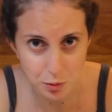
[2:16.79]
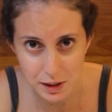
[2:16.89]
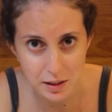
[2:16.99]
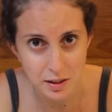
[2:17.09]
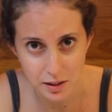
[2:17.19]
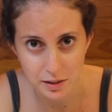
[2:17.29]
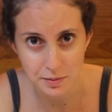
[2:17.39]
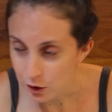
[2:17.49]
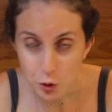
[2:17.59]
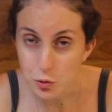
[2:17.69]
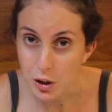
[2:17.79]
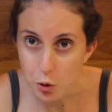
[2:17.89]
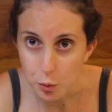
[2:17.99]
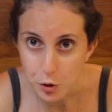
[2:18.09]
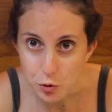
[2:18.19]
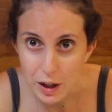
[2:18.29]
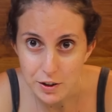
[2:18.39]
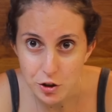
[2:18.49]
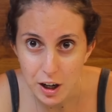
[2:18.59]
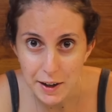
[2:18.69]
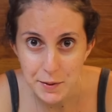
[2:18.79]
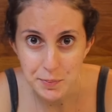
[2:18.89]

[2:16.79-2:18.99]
uma Adriana. Eu não tenho como ajudar a Sky.